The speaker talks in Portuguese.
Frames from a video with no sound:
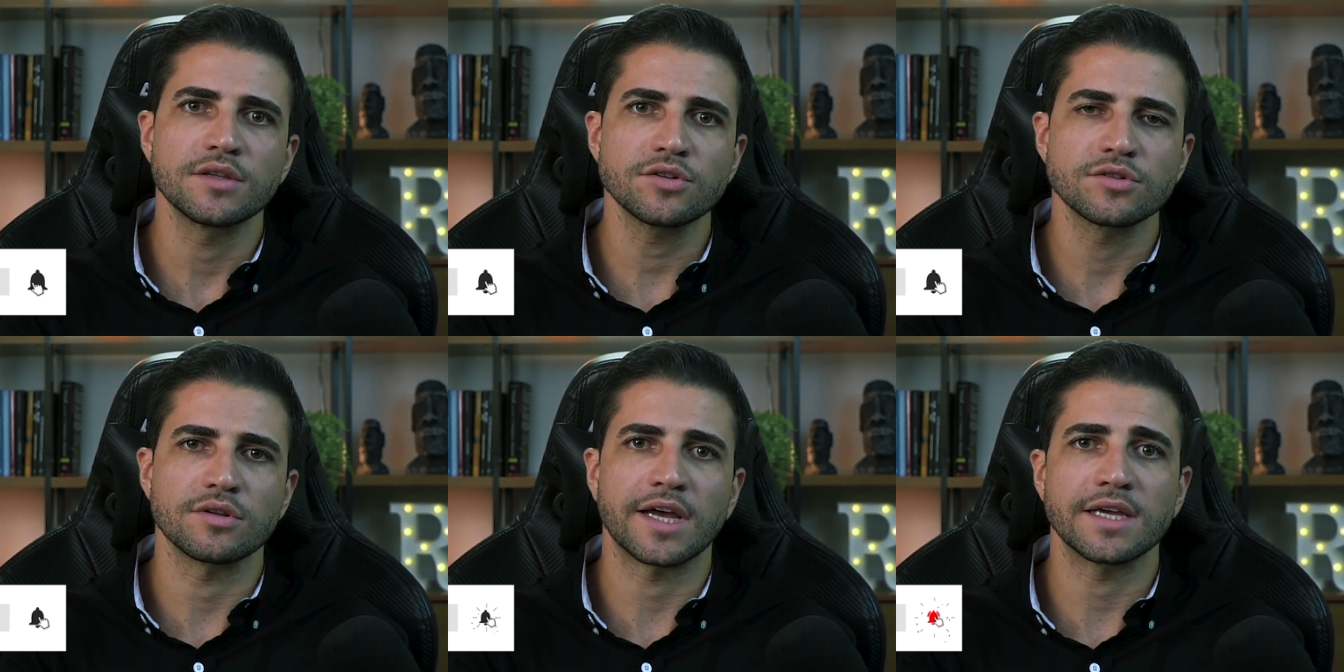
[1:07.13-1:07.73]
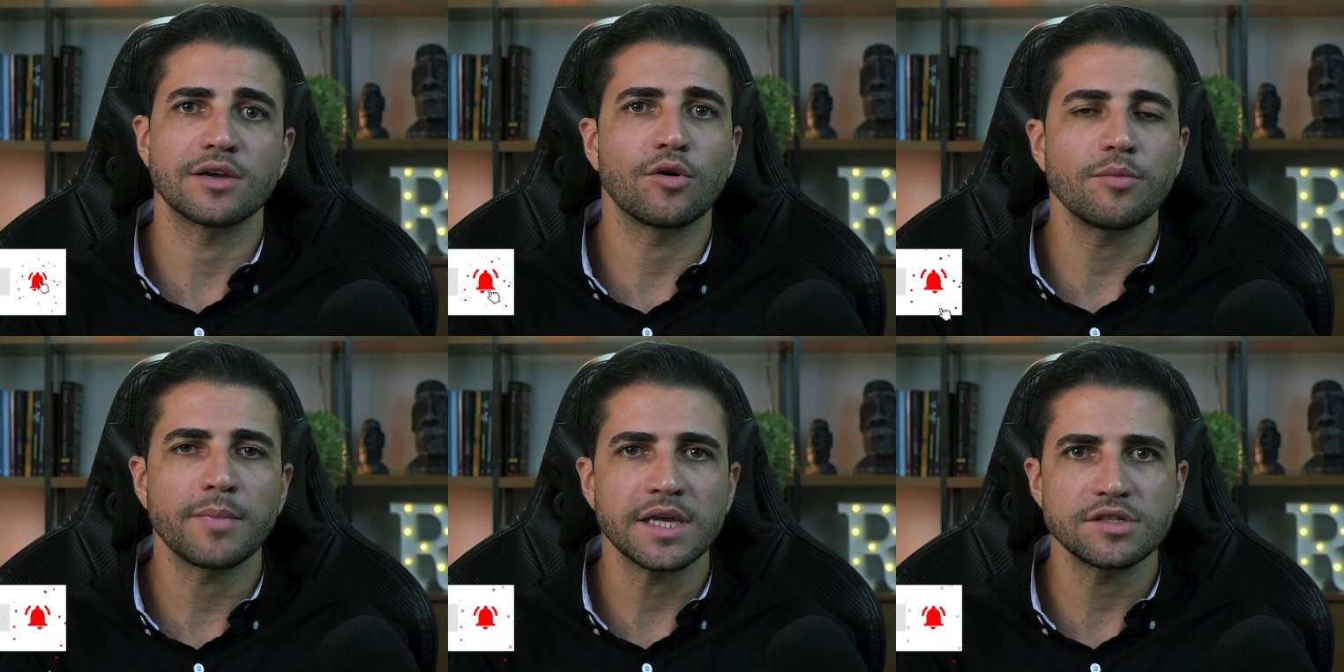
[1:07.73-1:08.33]
deixe seu like,
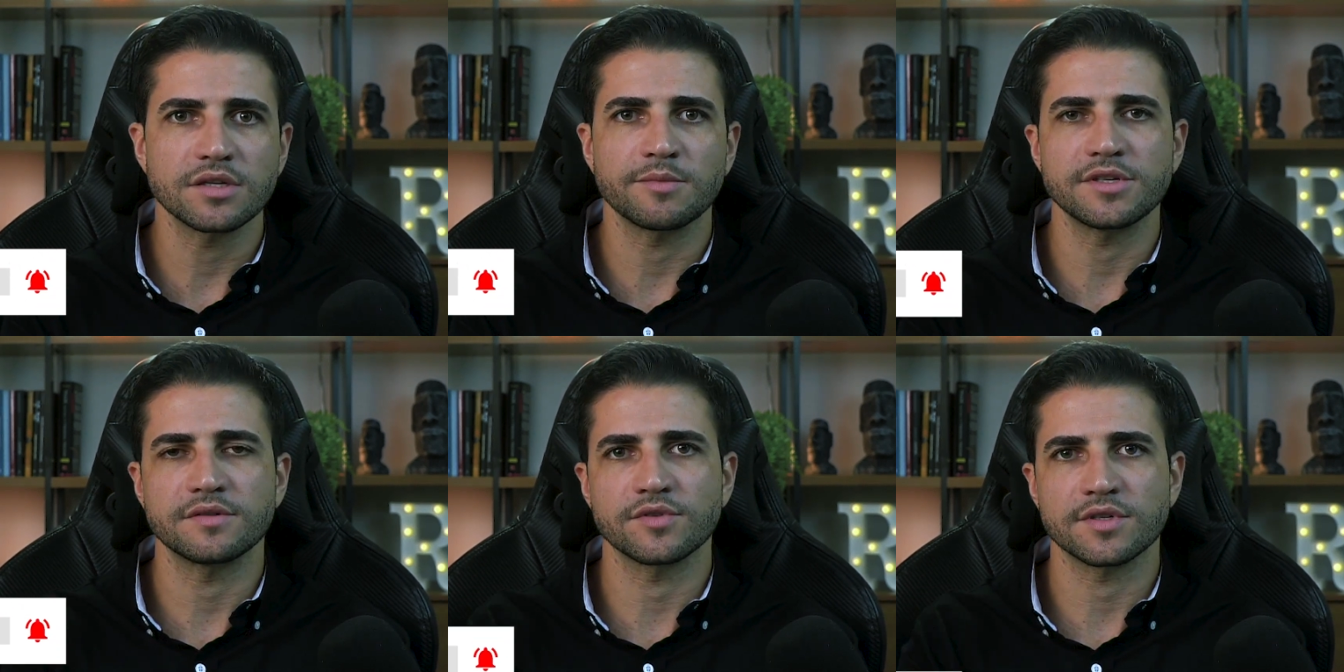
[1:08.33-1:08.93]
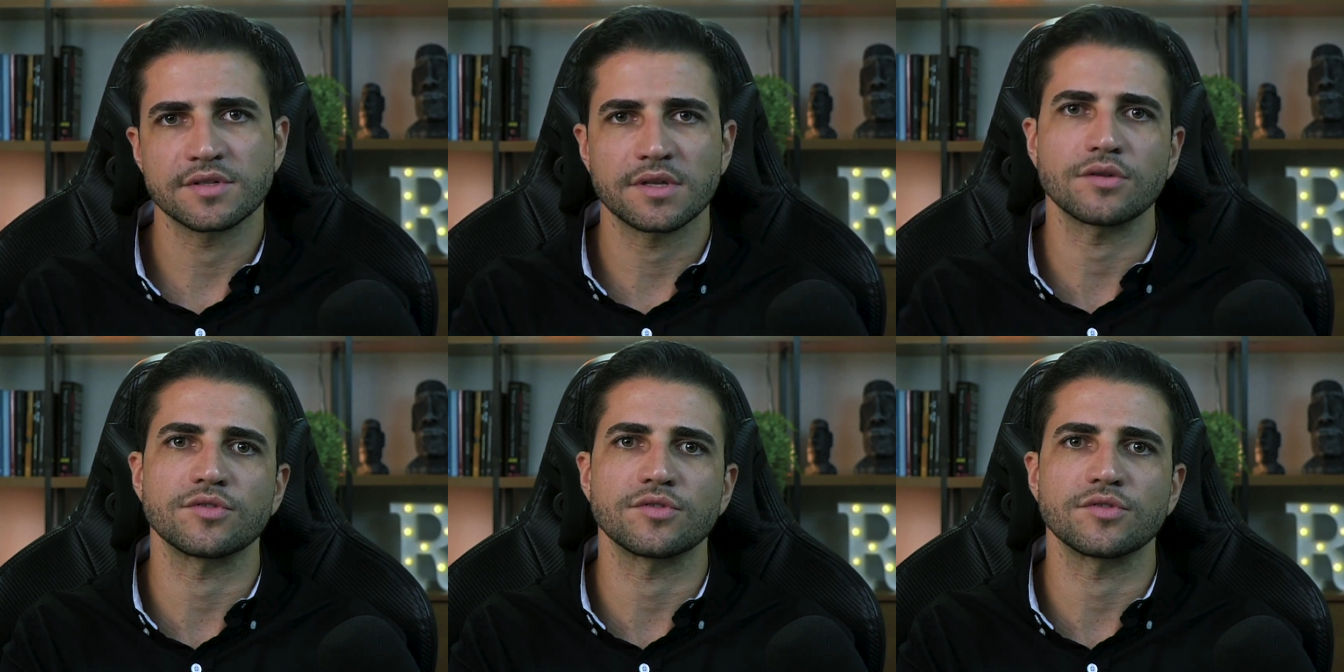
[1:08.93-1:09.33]
comente também se você está